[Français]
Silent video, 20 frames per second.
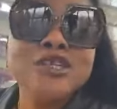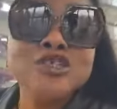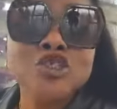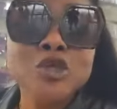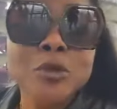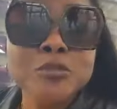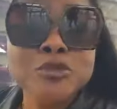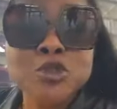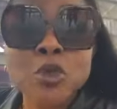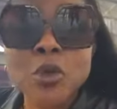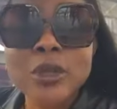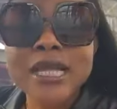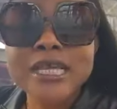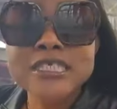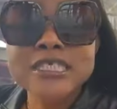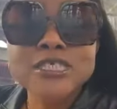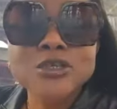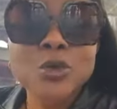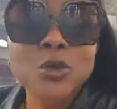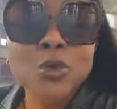que les hommes sont
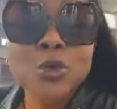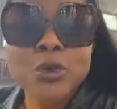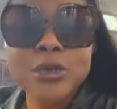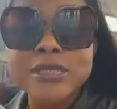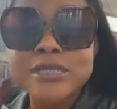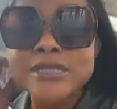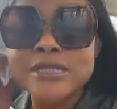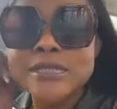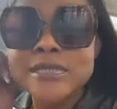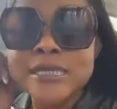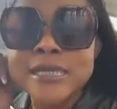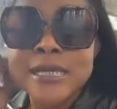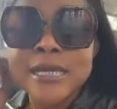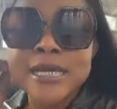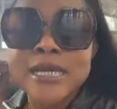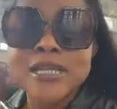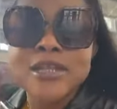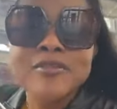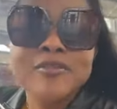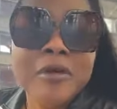les gigolos ici.
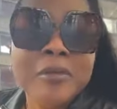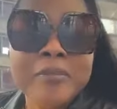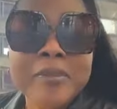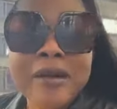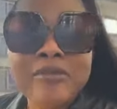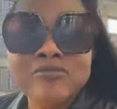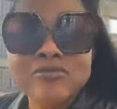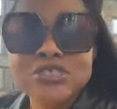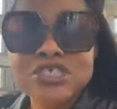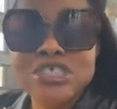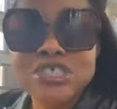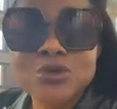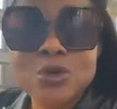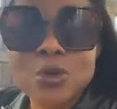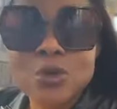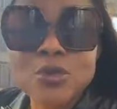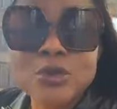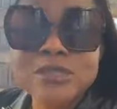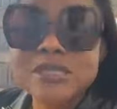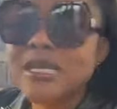Ils ne vont pas vous
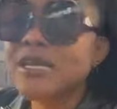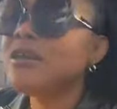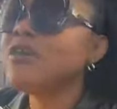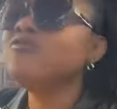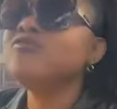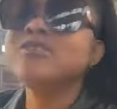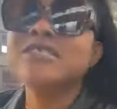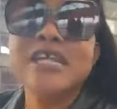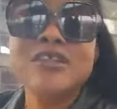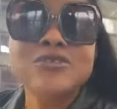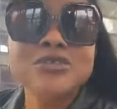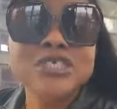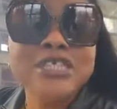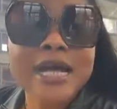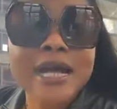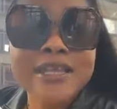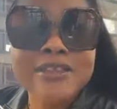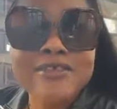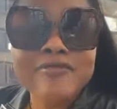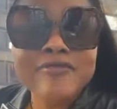gigoloiser que vous êtes le
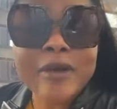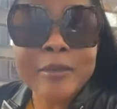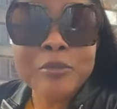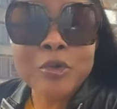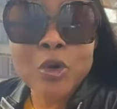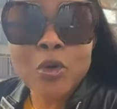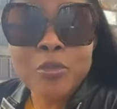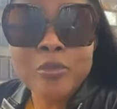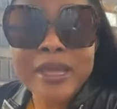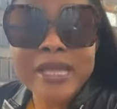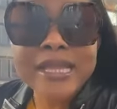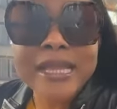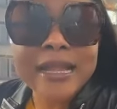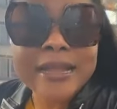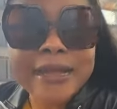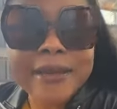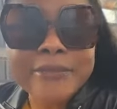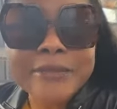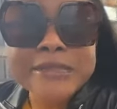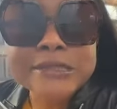genre de femme qu'on met
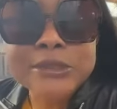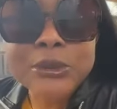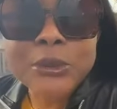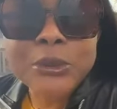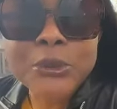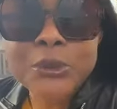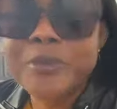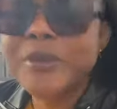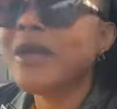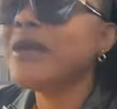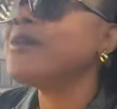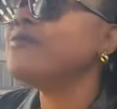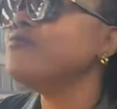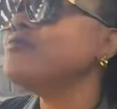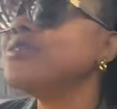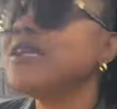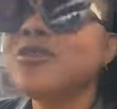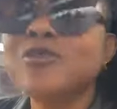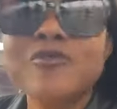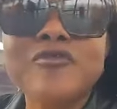dans la maison. Ou bien que
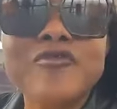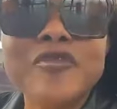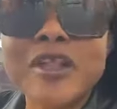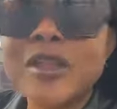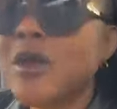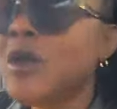vous êtes